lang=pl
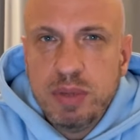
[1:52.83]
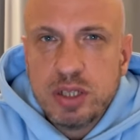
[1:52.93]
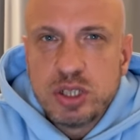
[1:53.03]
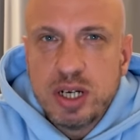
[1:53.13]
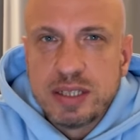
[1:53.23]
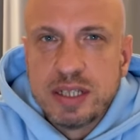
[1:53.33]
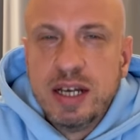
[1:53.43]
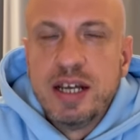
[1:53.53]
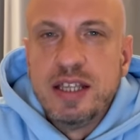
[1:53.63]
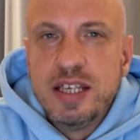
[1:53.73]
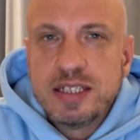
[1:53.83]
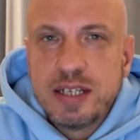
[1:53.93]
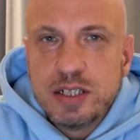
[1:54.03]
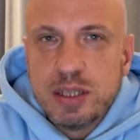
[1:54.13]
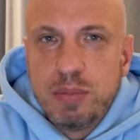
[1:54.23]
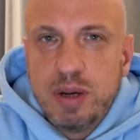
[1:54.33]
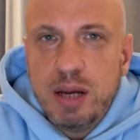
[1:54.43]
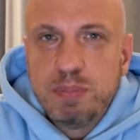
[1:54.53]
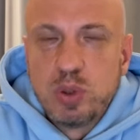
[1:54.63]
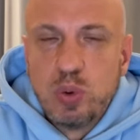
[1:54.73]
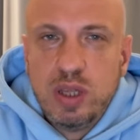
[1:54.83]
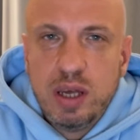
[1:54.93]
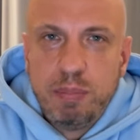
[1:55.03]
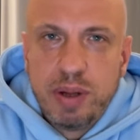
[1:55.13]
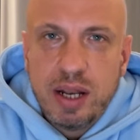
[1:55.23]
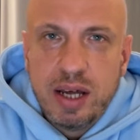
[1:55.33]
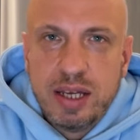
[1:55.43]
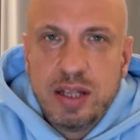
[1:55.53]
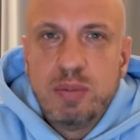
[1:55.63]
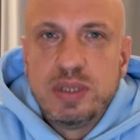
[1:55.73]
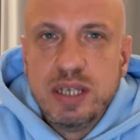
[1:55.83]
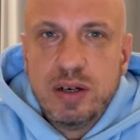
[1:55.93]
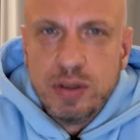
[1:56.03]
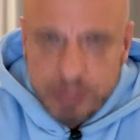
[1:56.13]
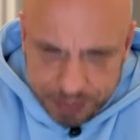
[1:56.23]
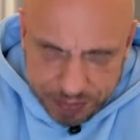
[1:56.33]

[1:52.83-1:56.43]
Jeszcze raz, nie skreślam absolutnie Berlangi, natomiast jego